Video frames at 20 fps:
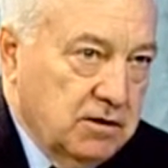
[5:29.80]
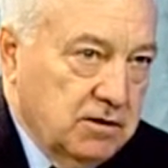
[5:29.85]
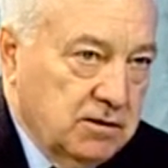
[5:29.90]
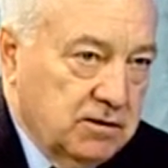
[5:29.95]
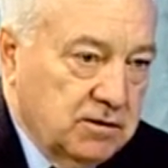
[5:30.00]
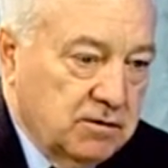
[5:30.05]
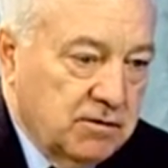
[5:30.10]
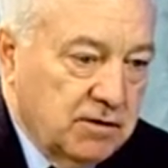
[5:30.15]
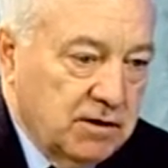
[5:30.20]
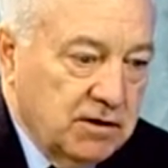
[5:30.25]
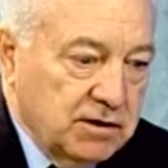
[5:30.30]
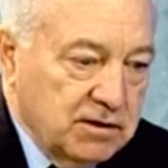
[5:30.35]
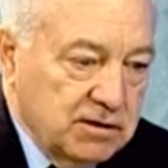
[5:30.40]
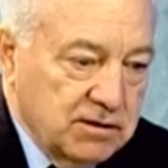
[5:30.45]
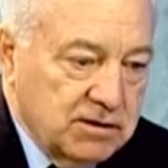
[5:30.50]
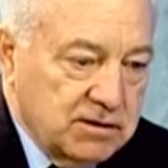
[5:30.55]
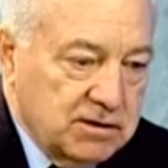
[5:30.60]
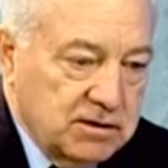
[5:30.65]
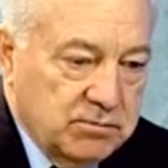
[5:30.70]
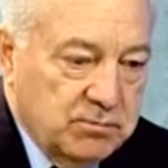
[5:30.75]

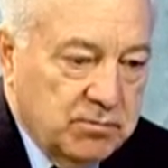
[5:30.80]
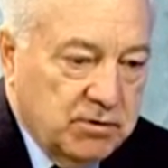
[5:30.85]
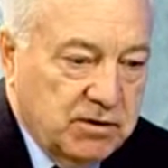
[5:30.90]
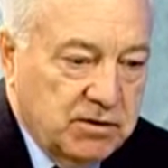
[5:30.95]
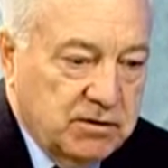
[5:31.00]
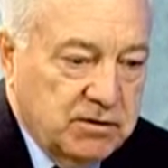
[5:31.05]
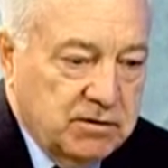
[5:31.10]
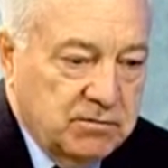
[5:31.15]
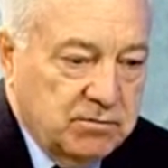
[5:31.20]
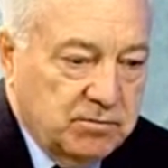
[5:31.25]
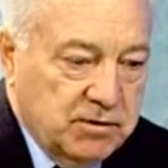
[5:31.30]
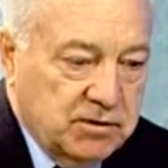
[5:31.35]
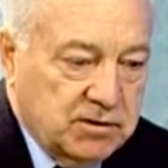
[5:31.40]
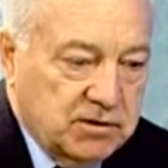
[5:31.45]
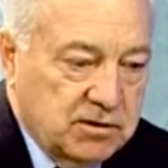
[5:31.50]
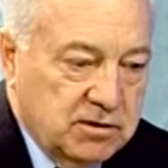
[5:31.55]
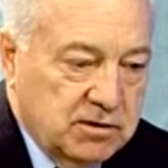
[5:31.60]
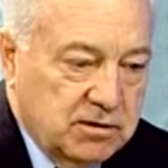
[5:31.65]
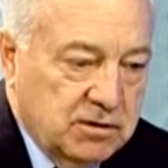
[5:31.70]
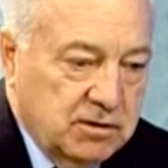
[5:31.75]
инвалидности
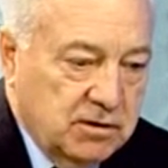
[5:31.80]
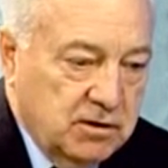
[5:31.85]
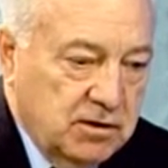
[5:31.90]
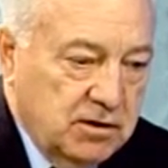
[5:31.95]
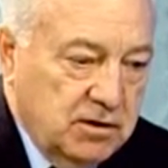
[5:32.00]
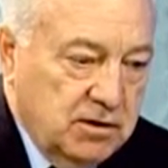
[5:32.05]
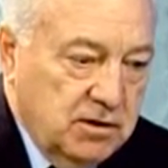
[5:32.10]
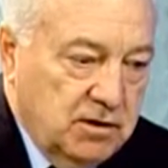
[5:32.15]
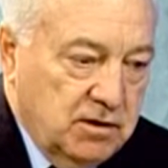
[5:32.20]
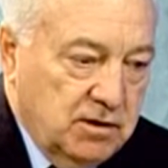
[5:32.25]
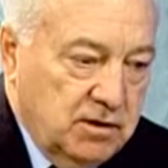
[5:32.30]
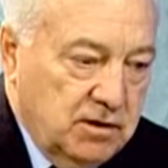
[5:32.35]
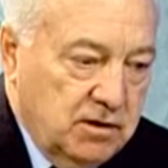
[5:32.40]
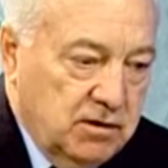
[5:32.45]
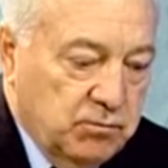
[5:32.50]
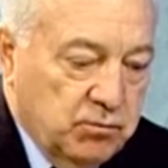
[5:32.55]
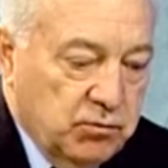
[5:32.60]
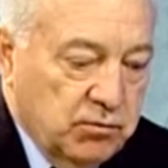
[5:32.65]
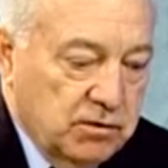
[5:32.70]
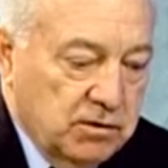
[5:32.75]
пошли
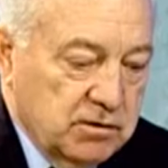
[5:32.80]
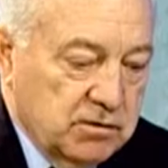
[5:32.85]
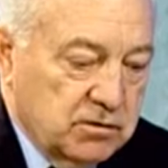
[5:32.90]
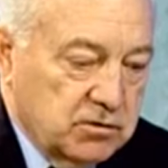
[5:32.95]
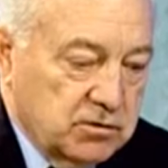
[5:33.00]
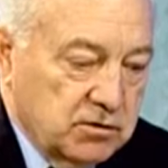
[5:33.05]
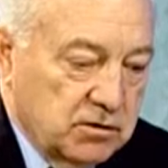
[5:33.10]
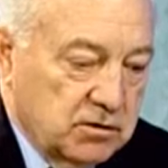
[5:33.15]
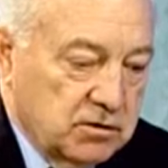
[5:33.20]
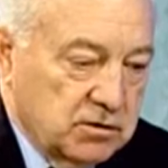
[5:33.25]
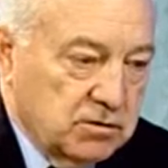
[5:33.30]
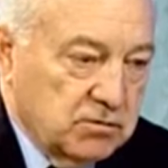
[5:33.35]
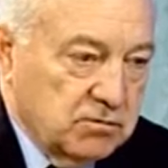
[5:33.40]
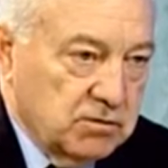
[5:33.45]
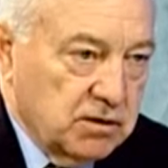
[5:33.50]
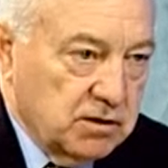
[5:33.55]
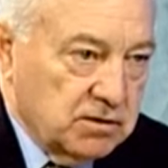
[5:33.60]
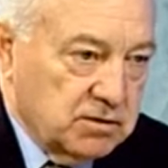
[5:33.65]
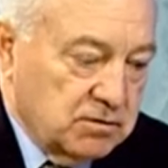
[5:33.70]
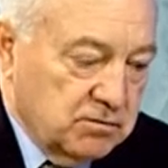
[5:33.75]
и поняли, что
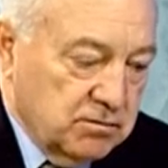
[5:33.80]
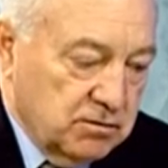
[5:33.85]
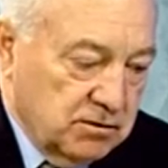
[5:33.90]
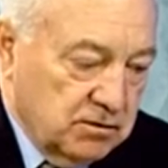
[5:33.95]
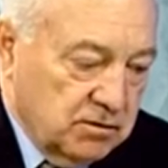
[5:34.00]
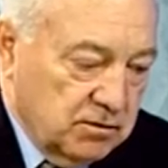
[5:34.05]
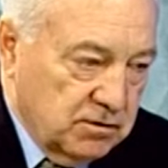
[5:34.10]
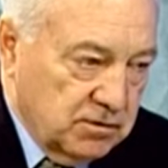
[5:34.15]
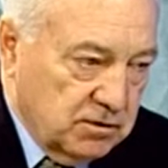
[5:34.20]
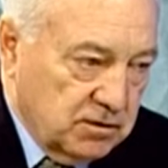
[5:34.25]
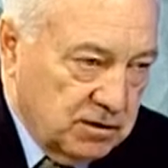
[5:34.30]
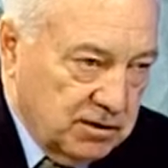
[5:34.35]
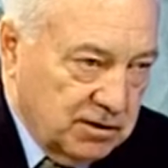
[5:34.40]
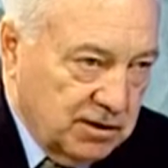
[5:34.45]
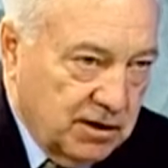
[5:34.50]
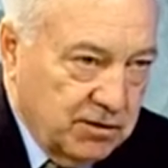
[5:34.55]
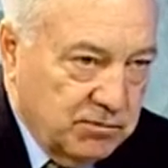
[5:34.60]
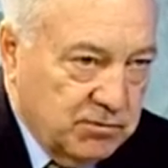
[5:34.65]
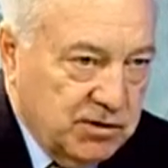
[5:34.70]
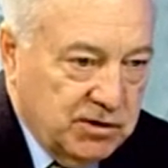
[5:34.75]
государство к
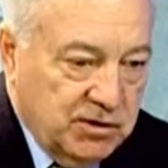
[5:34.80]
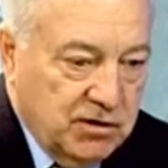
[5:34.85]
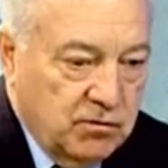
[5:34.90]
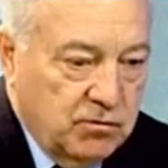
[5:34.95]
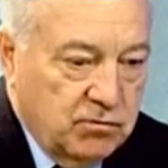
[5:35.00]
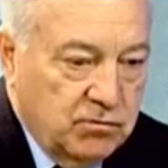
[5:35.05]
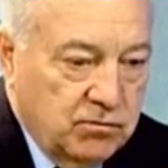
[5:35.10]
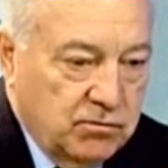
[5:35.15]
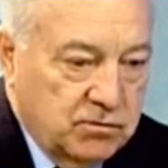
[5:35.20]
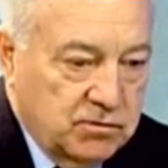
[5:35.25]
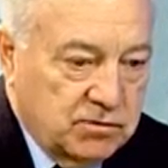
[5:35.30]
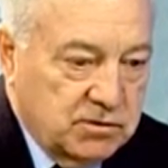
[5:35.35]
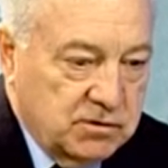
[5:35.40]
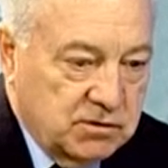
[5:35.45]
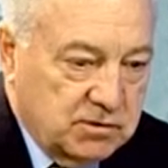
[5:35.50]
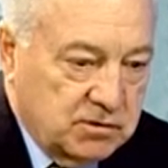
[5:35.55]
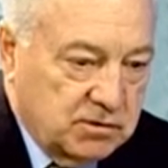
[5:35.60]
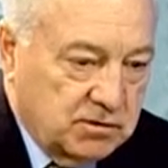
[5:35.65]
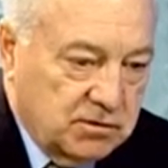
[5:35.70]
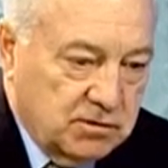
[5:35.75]
нам никакого,
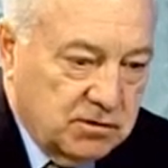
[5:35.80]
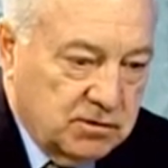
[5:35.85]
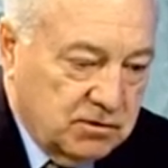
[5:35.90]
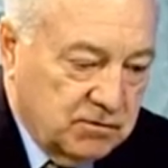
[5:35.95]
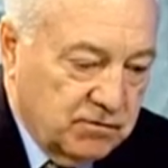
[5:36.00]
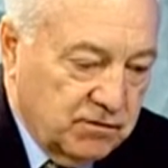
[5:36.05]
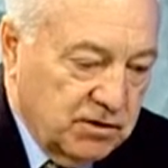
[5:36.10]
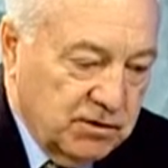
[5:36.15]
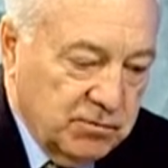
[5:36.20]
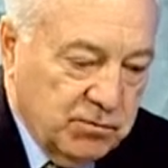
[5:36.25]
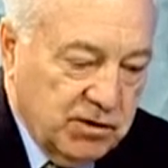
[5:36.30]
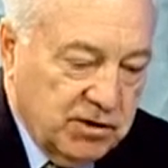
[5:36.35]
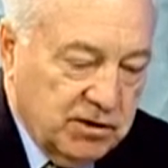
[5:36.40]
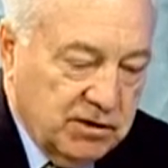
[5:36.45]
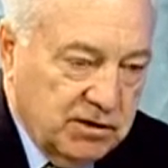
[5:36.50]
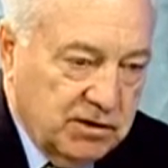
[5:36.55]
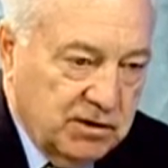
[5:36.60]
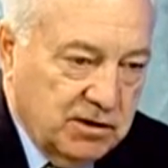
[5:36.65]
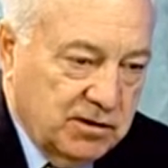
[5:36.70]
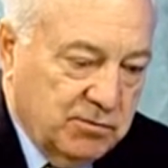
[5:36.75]
значит,
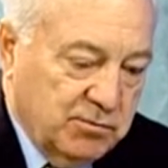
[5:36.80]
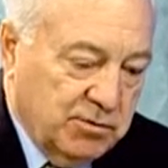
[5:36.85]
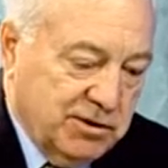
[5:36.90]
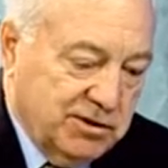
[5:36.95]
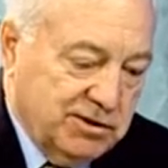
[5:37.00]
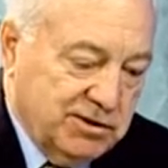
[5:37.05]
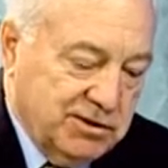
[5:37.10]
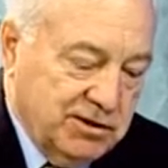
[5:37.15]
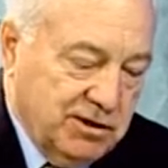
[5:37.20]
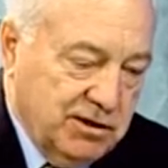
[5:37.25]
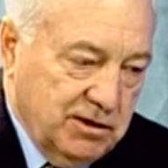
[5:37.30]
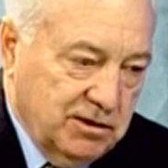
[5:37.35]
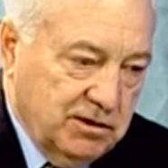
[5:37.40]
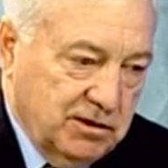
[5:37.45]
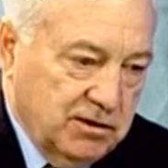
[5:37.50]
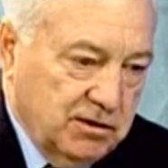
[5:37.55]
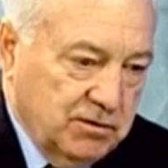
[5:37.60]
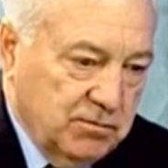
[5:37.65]
внимания не обращает.